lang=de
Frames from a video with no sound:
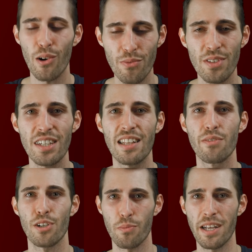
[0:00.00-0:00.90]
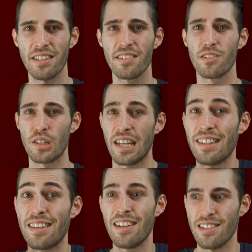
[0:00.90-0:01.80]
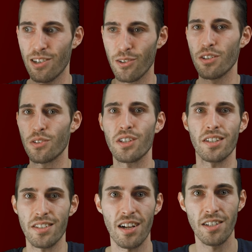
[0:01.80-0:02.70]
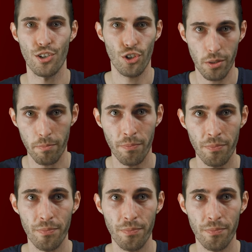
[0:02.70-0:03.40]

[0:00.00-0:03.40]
offensichtlich verschmerzen, sonst hätte Tesla auch nicht solche Zahlen geschrieben.